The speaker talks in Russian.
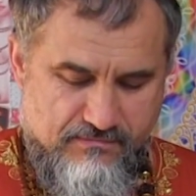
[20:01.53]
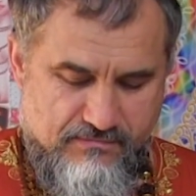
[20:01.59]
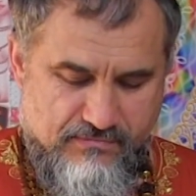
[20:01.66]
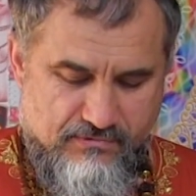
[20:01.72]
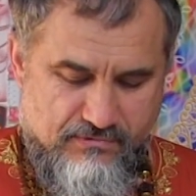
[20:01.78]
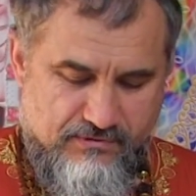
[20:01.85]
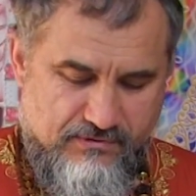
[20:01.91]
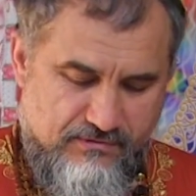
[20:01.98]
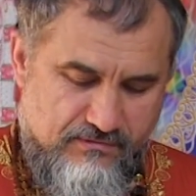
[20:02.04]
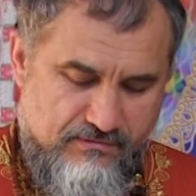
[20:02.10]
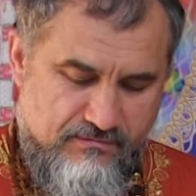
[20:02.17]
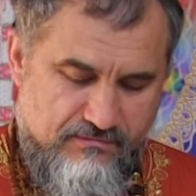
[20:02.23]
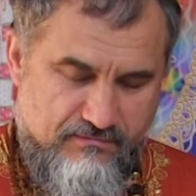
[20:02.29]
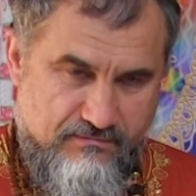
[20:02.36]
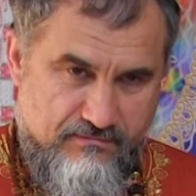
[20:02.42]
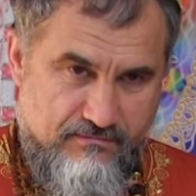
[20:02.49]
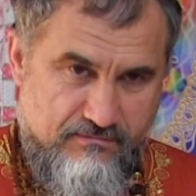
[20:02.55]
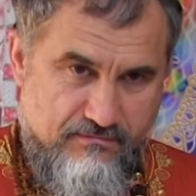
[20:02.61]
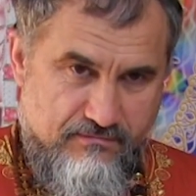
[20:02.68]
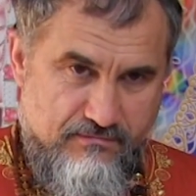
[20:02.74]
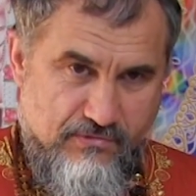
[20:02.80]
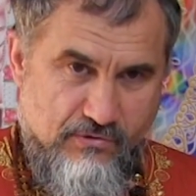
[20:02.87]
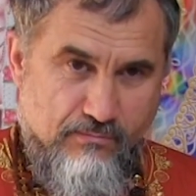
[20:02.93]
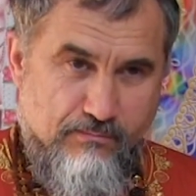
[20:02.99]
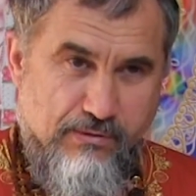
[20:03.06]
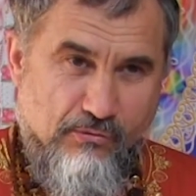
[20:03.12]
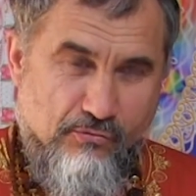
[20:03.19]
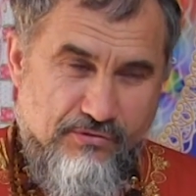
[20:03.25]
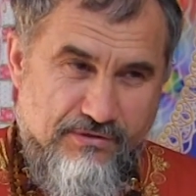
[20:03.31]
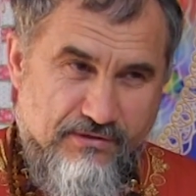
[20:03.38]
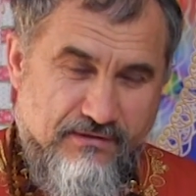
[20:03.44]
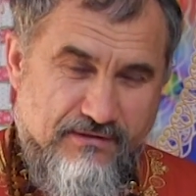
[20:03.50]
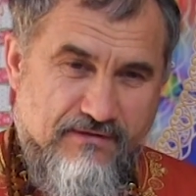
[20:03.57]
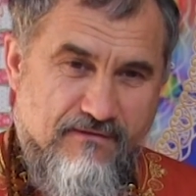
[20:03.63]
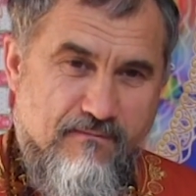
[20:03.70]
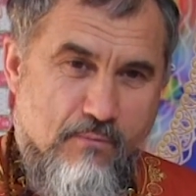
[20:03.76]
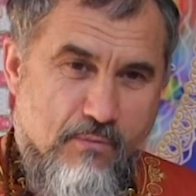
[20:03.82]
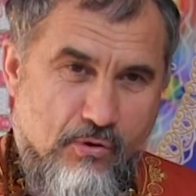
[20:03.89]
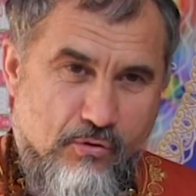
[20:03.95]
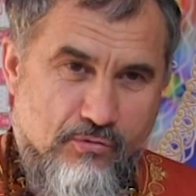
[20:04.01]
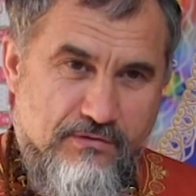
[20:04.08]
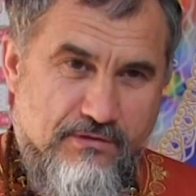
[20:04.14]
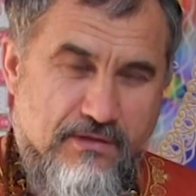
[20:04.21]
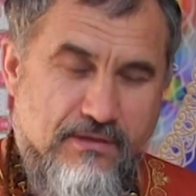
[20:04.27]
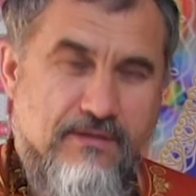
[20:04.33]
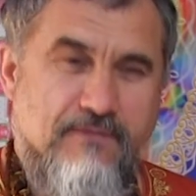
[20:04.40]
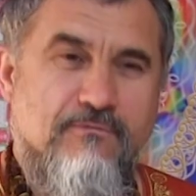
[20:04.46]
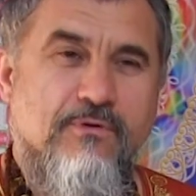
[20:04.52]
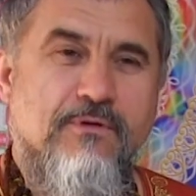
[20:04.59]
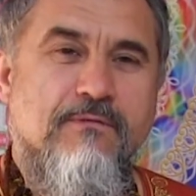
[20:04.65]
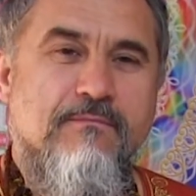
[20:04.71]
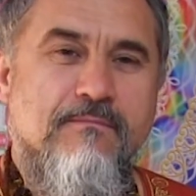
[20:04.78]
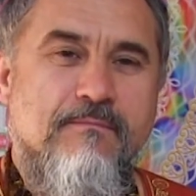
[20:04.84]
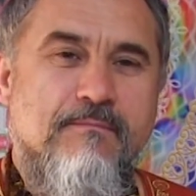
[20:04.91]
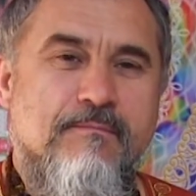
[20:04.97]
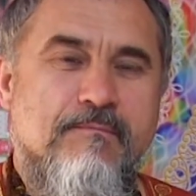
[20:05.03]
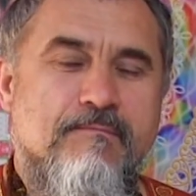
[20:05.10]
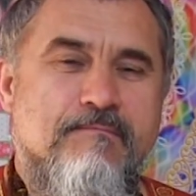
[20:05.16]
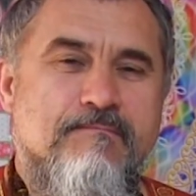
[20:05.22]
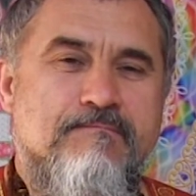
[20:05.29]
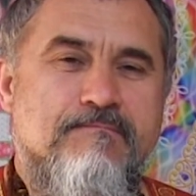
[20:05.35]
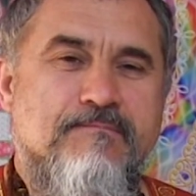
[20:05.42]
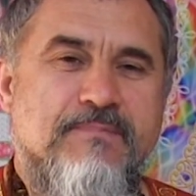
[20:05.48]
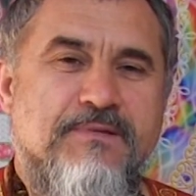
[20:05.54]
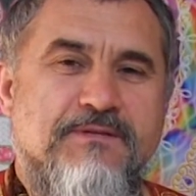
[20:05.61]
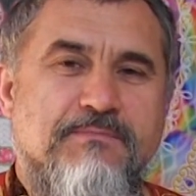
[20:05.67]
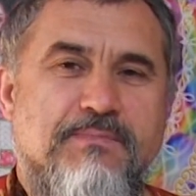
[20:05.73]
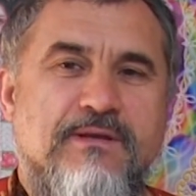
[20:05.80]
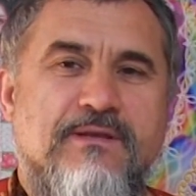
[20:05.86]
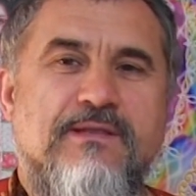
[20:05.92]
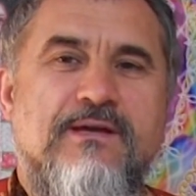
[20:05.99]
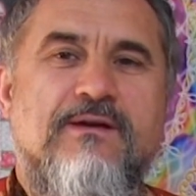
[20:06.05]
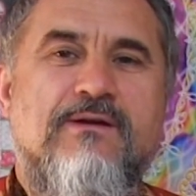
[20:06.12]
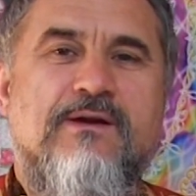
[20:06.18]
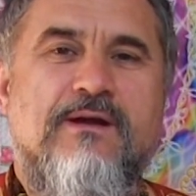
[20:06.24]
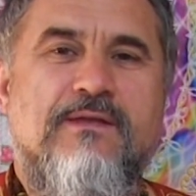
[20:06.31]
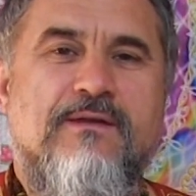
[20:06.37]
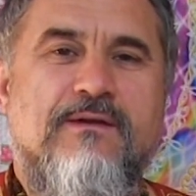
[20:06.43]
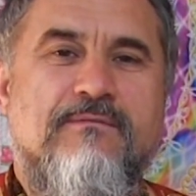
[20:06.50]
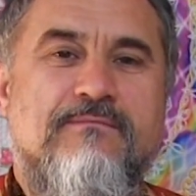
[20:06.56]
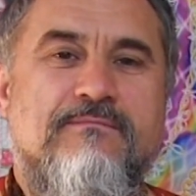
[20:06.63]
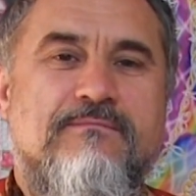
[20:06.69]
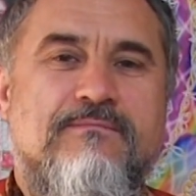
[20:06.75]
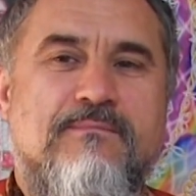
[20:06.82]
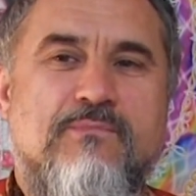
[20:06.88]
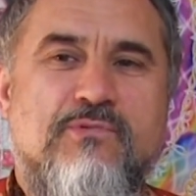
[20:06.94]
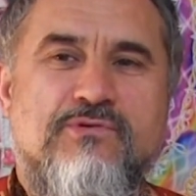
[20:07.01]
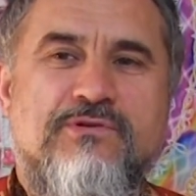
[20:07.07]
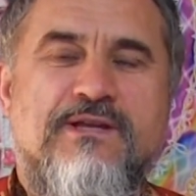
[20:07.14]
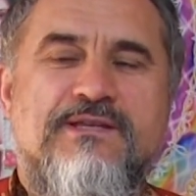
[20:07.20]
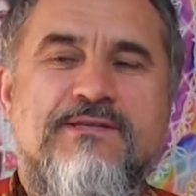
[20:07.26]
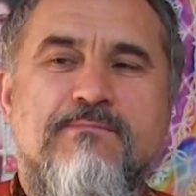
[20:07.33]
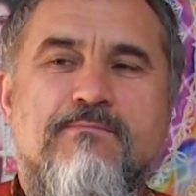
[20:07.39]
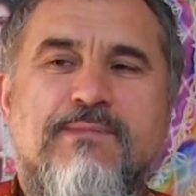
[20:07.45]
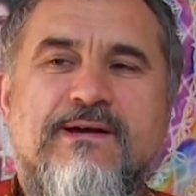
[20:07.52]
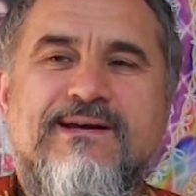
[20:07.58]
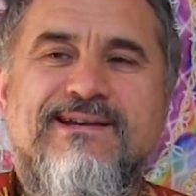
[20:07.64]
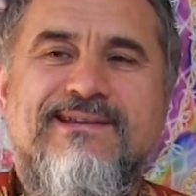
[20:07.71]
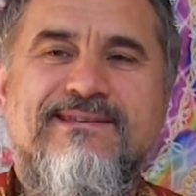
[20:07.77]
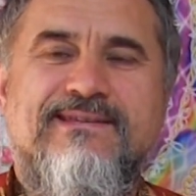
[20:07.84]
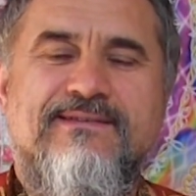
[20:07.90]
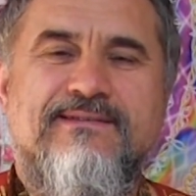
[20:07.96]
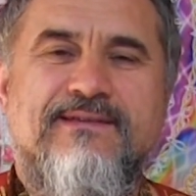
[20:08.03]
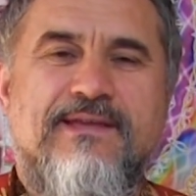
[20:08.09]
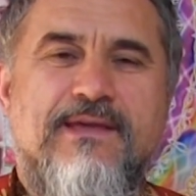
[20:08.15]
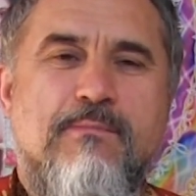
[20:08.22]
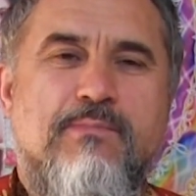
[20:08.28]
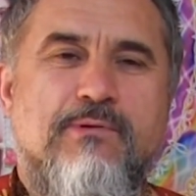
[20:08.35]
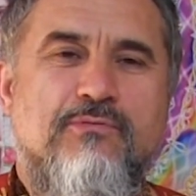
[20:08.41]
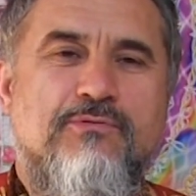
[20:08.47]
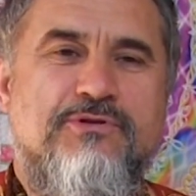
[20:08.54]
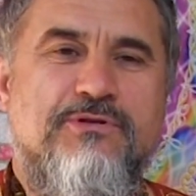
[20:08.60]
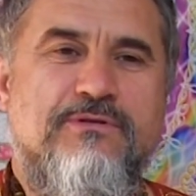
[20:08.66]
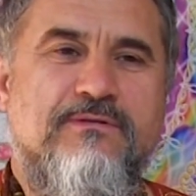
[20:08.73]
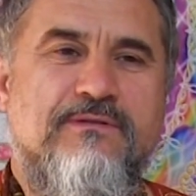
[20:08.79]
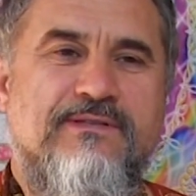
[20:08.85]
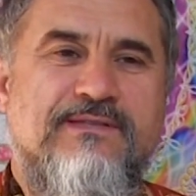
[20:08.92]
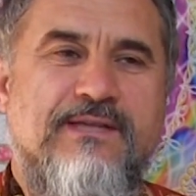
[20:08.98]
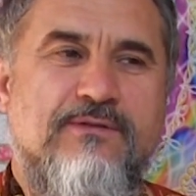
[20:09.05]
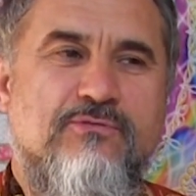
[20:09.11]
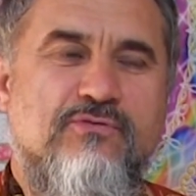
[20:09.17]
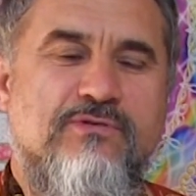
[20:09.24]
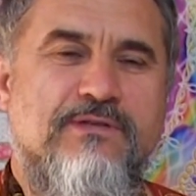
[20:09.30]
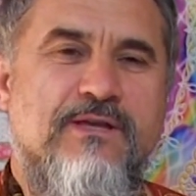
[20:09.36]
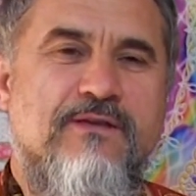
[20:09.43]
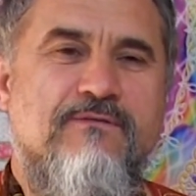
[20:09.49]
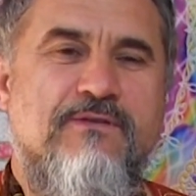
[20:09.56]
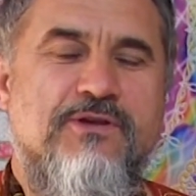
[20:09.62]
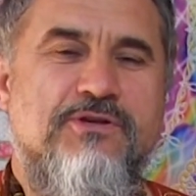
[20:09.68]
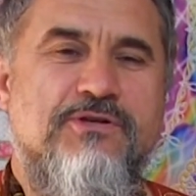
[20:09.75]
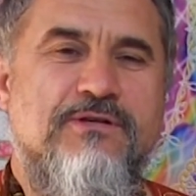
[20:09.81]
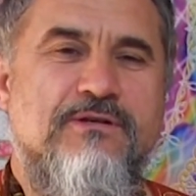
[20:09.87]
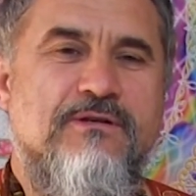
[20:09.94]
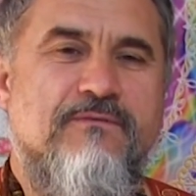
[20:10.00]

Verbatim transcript: То есть он погрузился в моху с головой, теперь награда. Можно этим погордиться. Я получил статусные вещи.